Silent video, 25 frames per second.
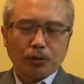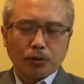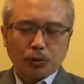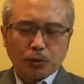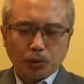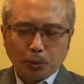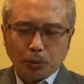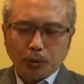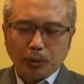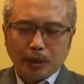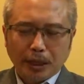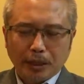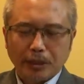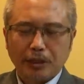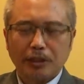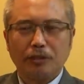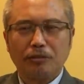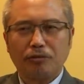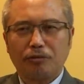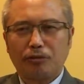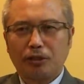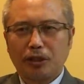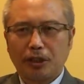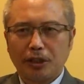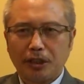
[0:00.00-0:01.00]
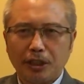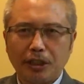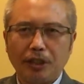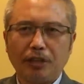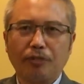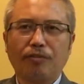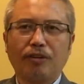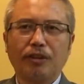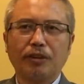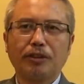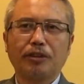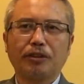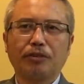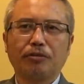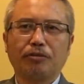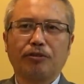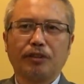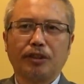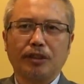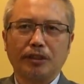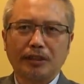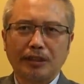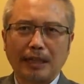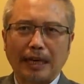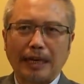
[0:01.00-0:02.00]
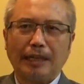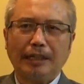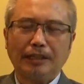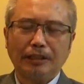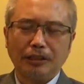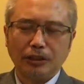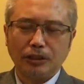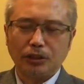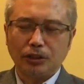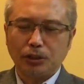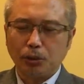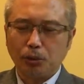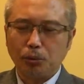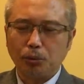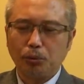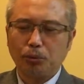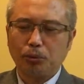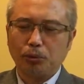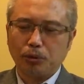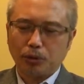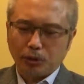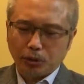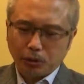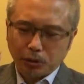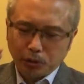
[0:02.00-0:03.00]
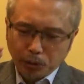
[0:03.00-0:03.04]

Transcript: 中央政府和地方政府的财政收入